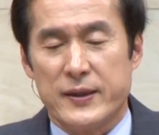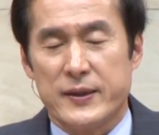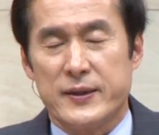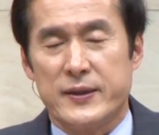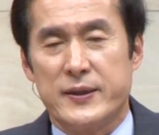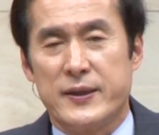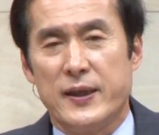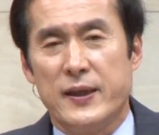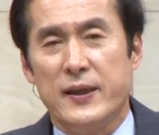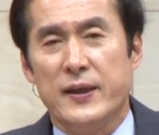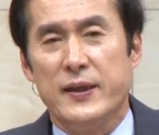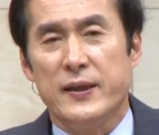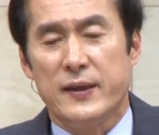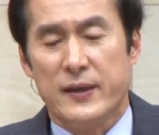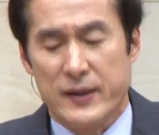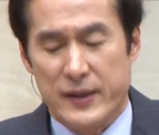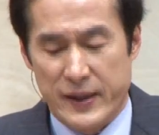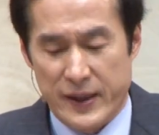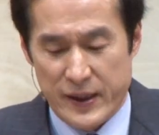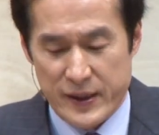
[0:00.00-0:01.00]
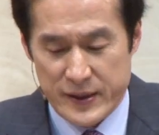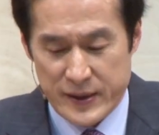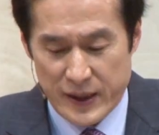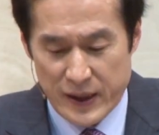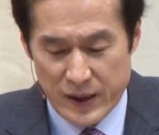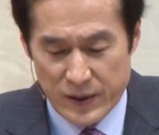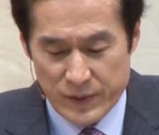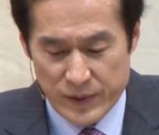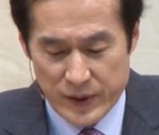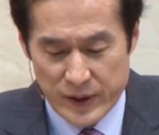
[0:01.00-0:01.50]
진리를
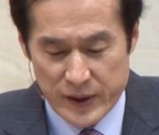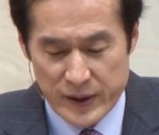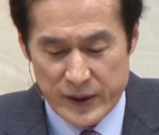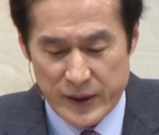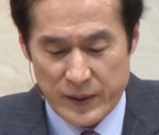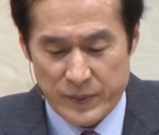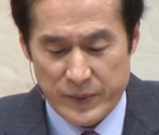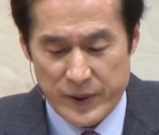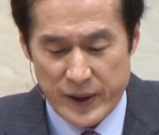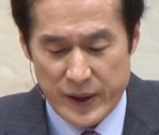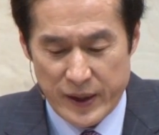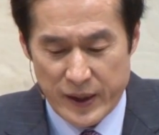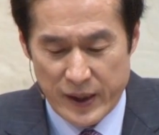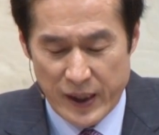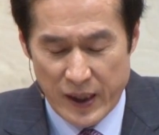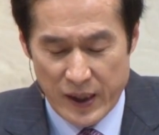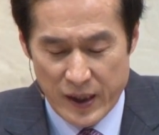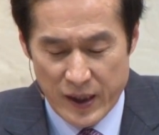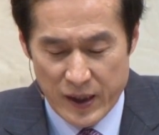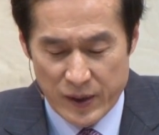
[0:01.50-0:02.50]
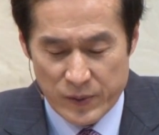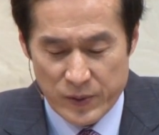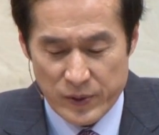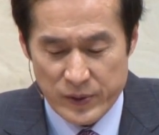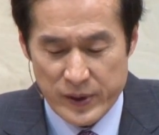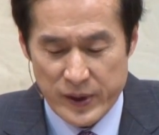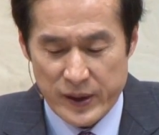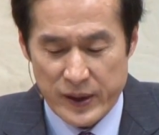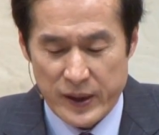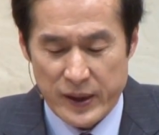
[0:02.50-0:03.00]
대신하고 있기
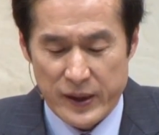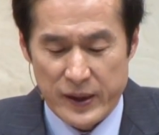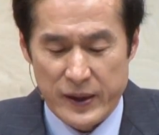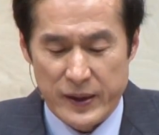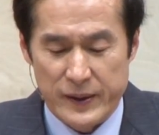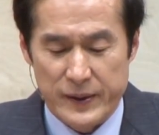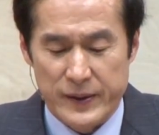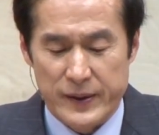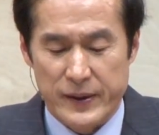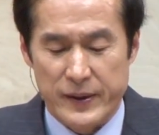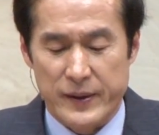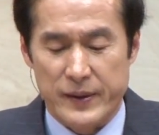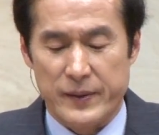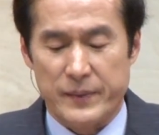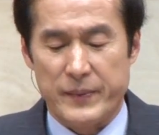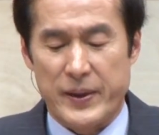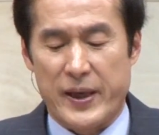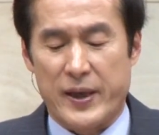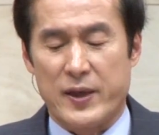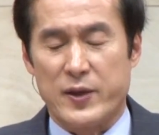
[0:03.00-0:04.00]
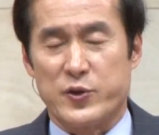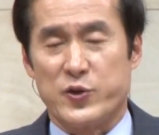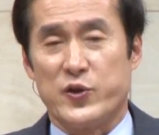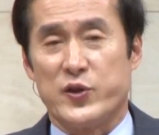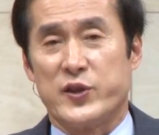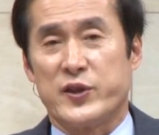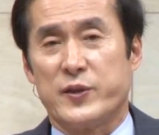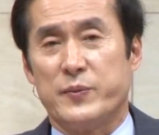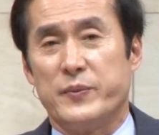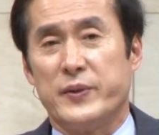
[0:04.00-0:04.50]
때문이라고 그렇게 예, 말할
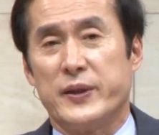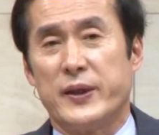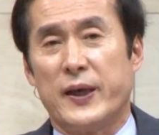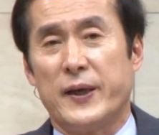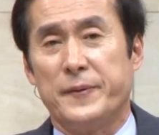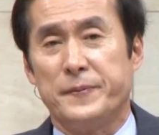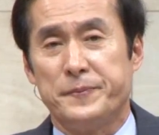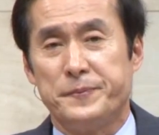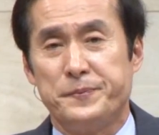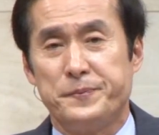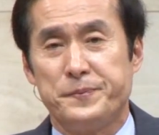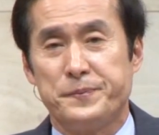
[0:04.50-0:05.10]
수 있습니다.